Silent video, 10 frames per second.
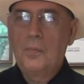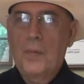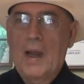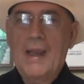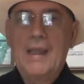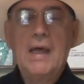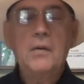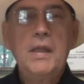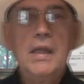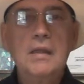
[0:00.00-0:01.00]
para
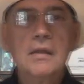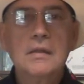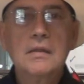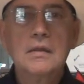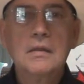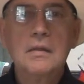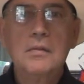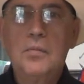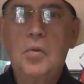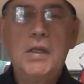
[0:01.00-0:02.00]
quedar bien,
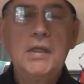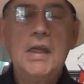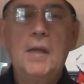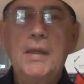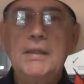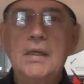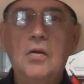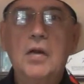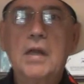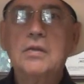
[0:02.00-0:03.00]
políticamente
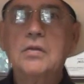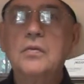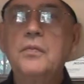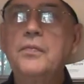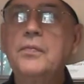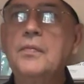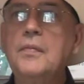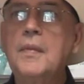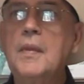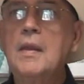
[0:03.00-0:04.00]
correcto,
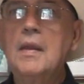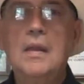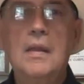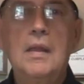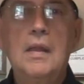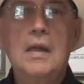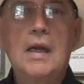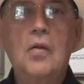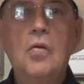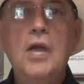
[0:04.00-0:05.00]

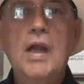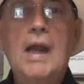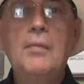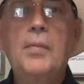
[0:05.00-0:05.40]
recurren al